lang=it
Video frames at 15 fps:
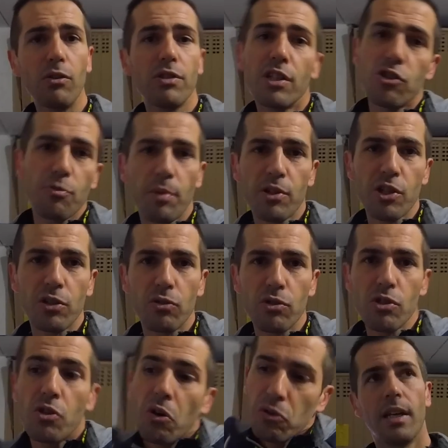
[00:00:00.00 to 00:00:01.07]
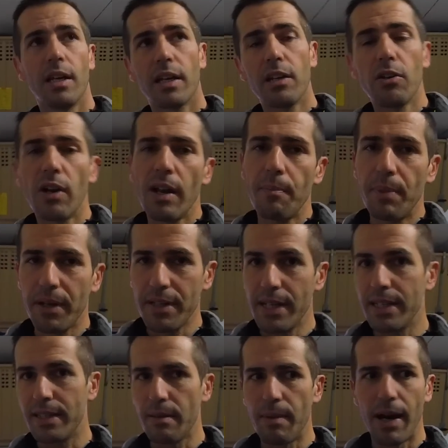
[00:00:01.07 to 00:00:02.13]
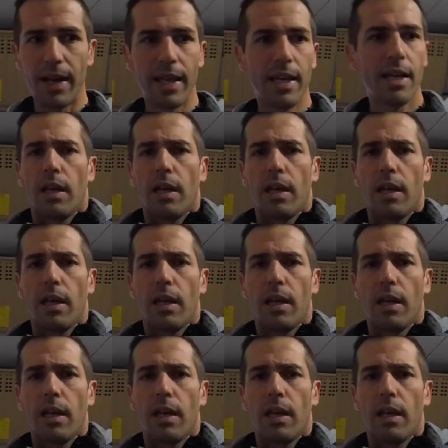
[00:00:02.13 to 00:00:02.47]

10% di sconto che non è per niente male